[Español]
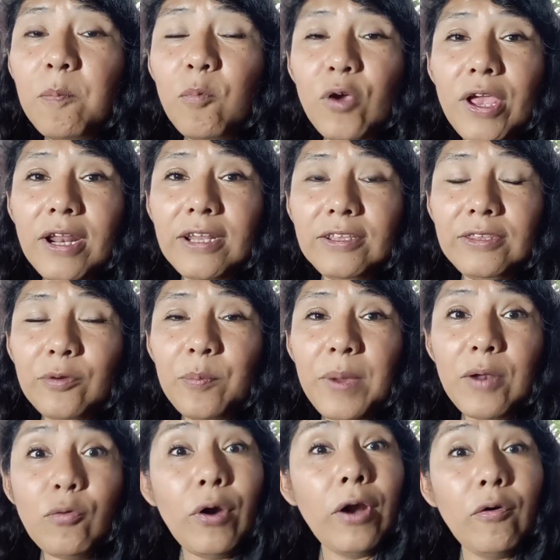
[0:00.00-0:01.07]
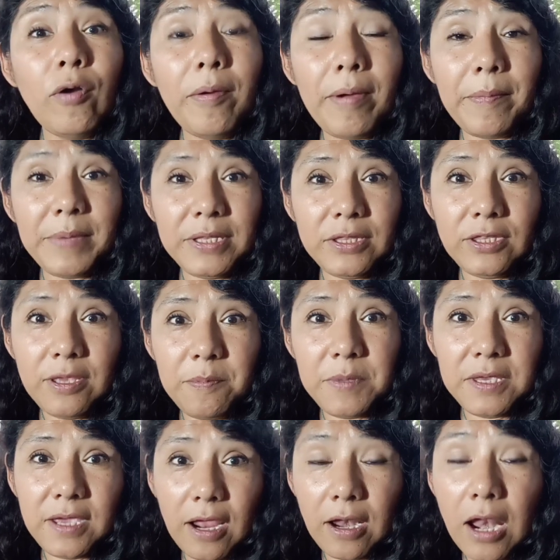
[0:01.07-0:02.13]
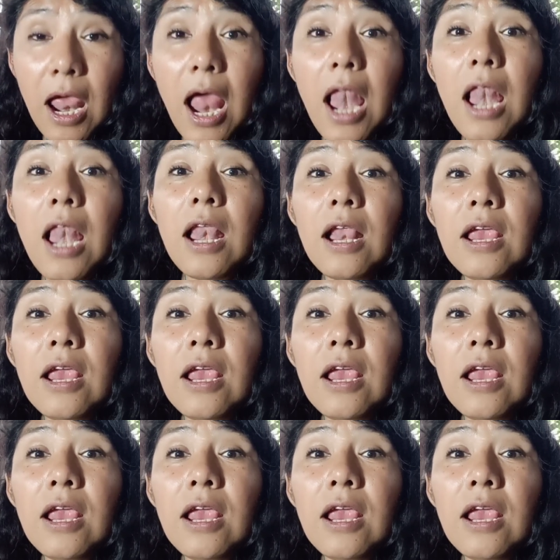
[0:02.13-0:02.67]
Voy a retomar nuevamente mi canal.